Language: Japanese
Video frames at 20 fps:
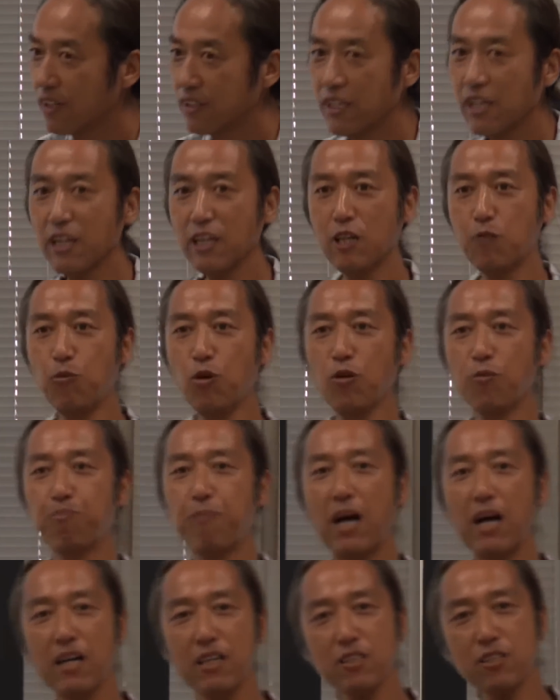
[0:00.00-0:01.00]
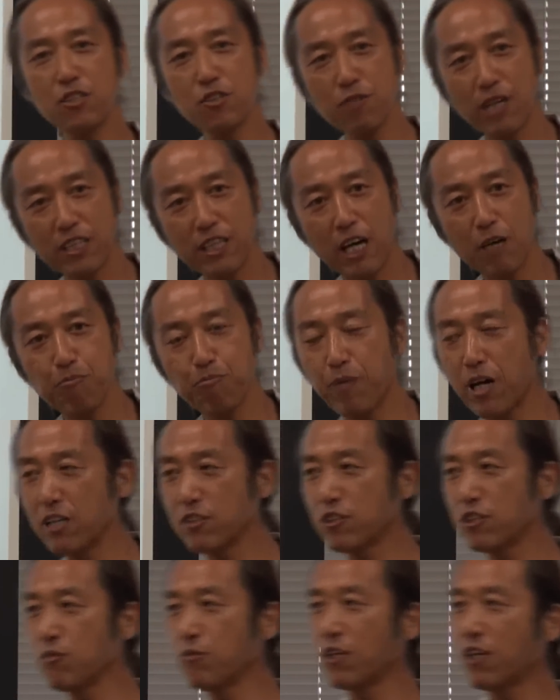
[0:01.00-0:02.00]
だからもうパンツは脱
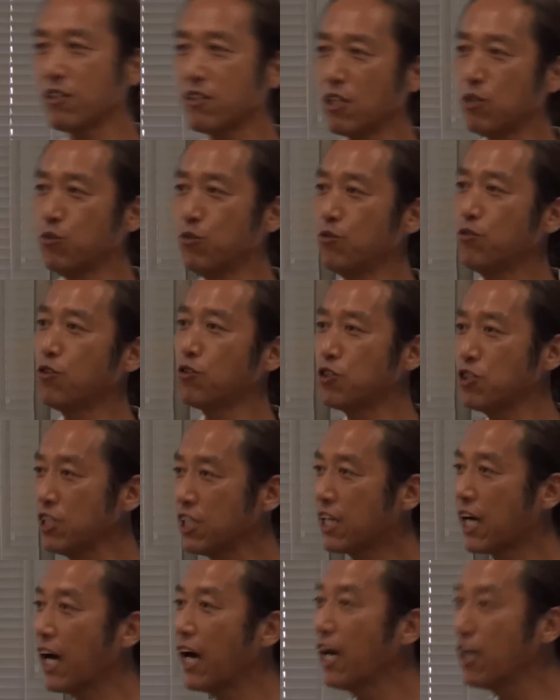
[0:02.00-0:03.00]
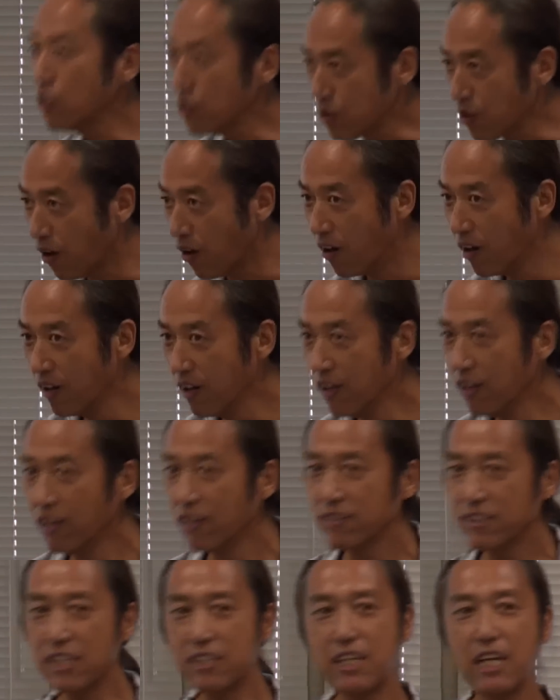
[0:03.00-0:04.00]
藩してもらってふんどしに変えると
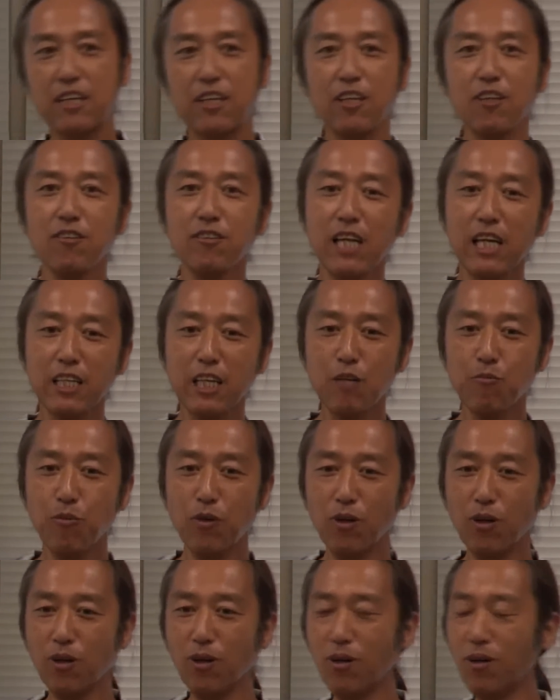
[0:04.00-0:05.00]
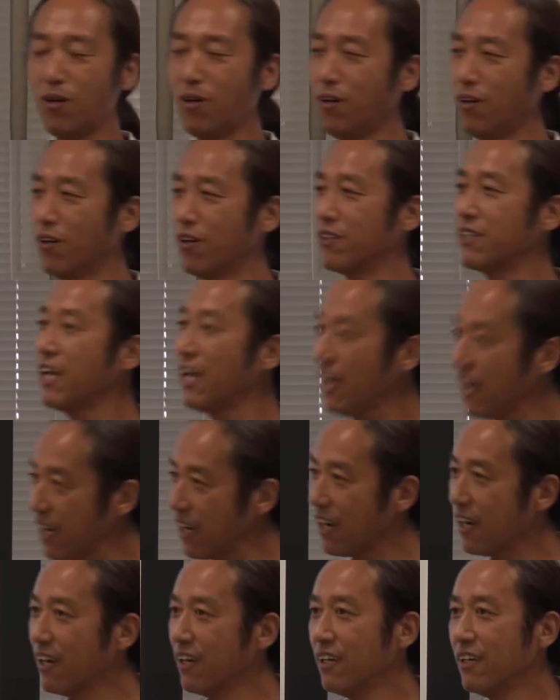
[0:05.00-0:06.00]
でできるだけもう
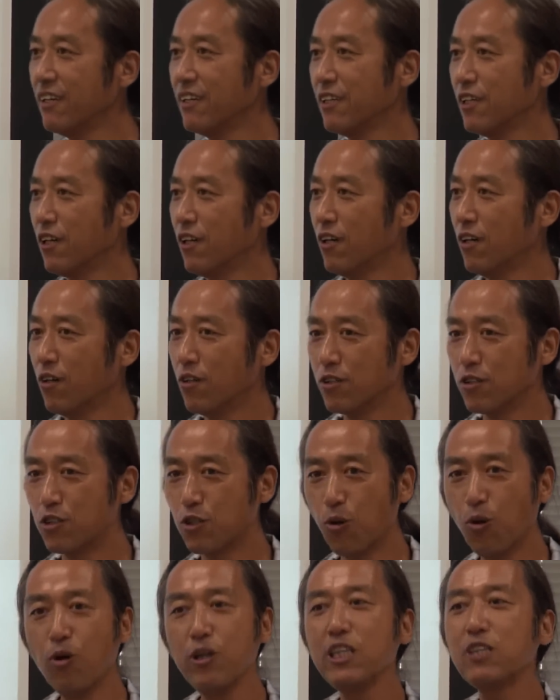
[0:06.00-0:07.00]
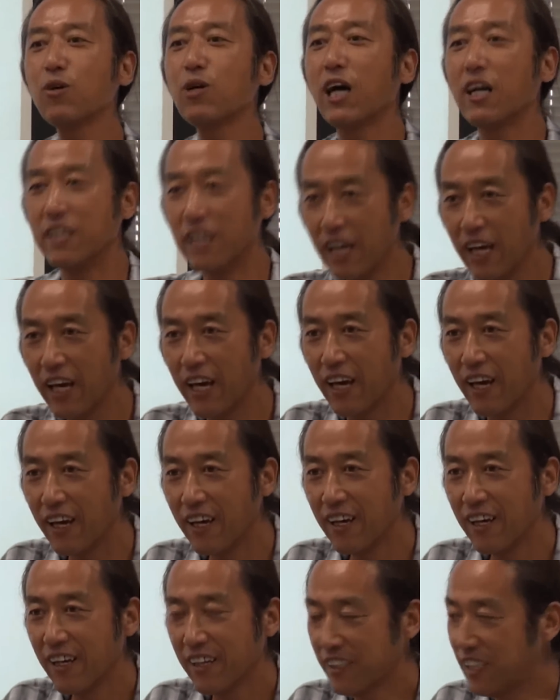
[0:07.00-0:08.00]
ね草履とかね
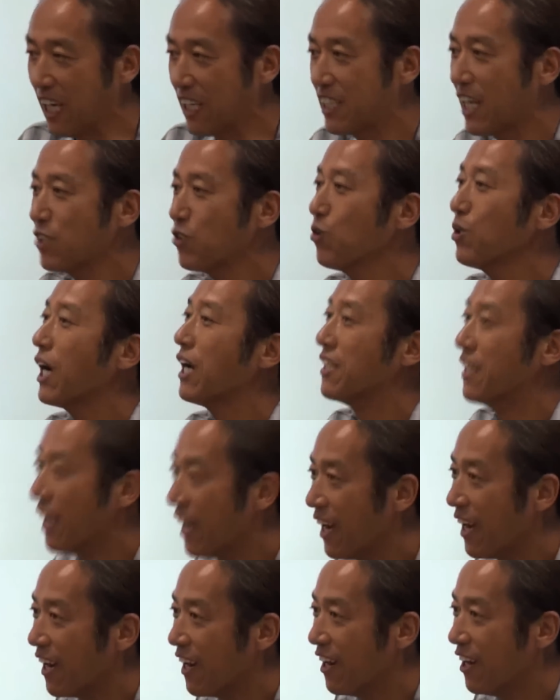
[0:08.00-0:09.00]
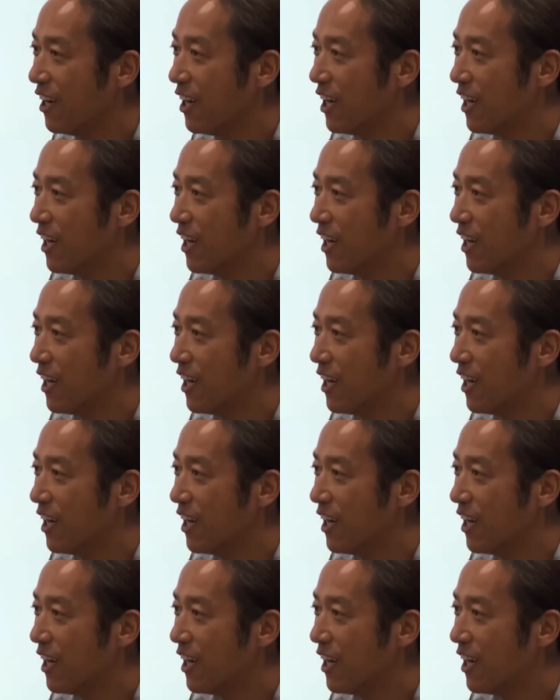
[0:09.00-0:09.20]
下駄とかね